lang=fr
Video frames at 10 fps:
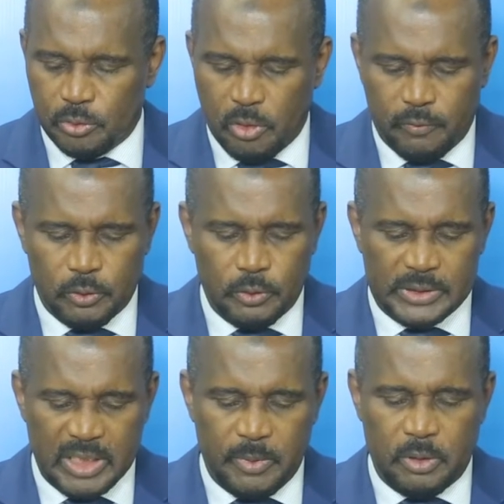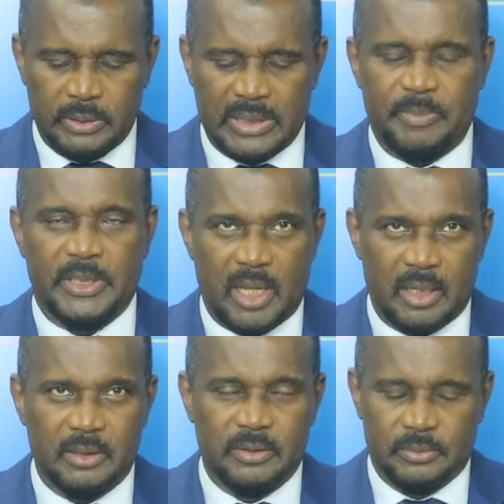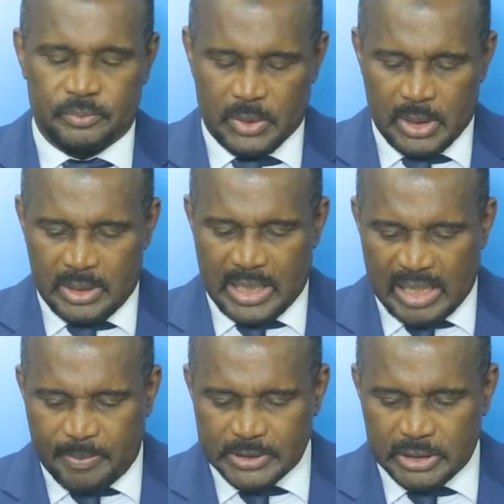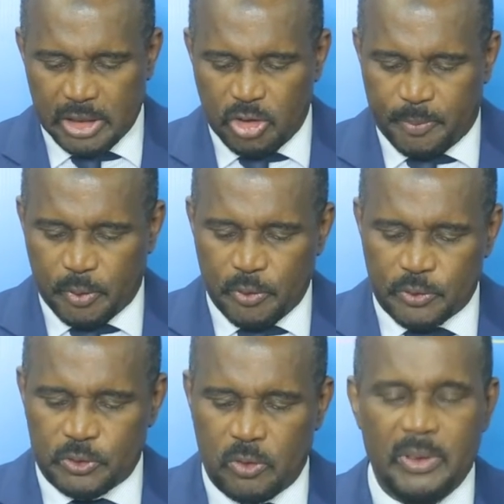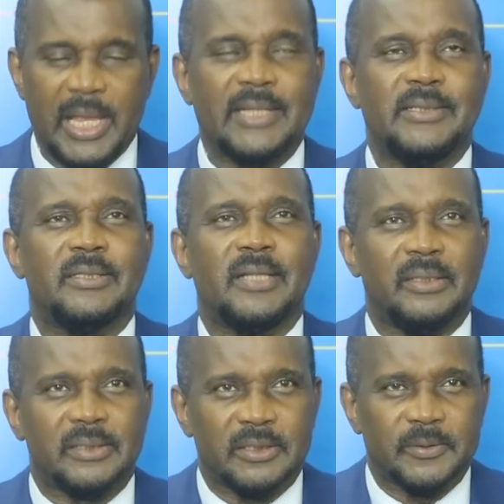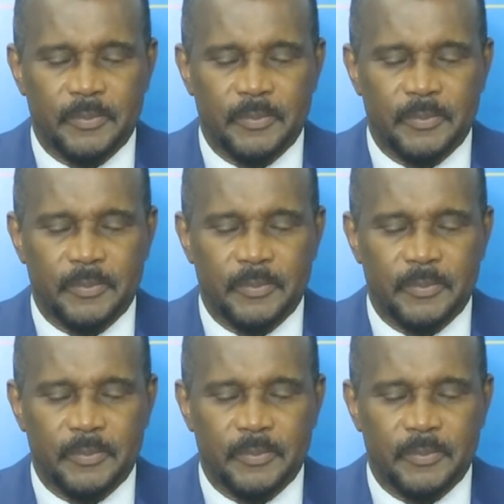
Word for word: de 2,6 millions d'habitants. La capacité de production existante